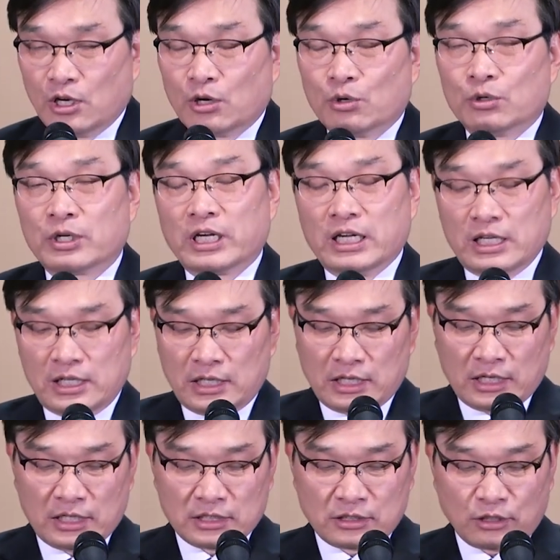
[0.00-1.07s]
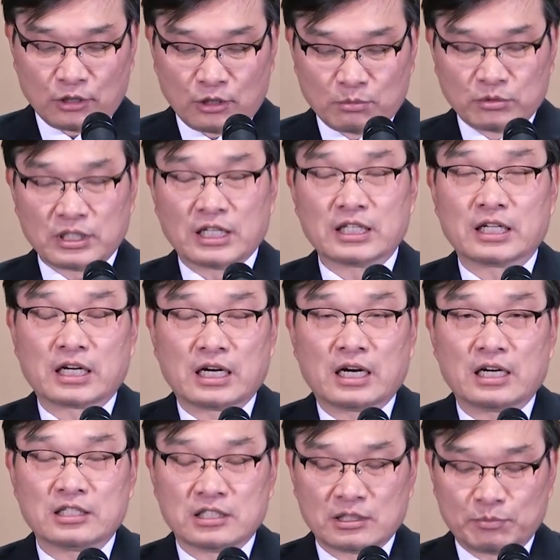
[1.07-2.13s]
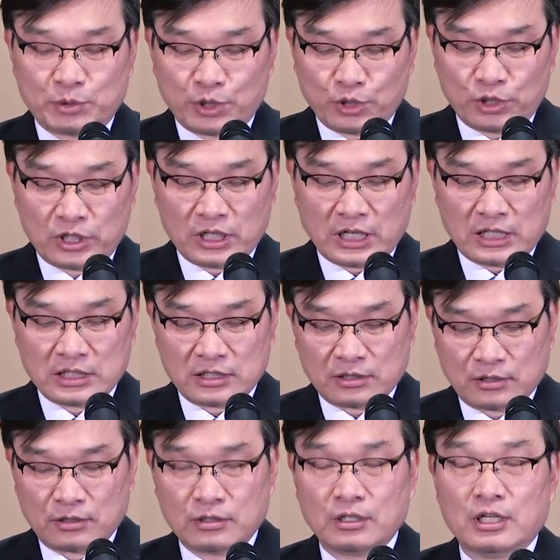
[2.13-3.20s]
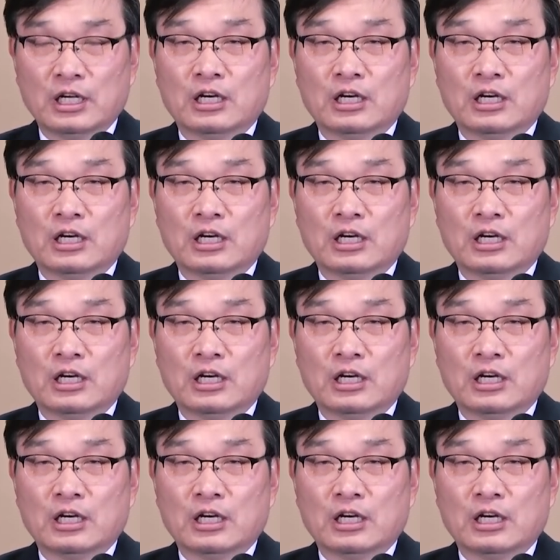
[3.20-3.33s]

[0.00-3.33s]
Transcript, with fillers: 올해 어, 서로 무난하라 하는 표어를 가지고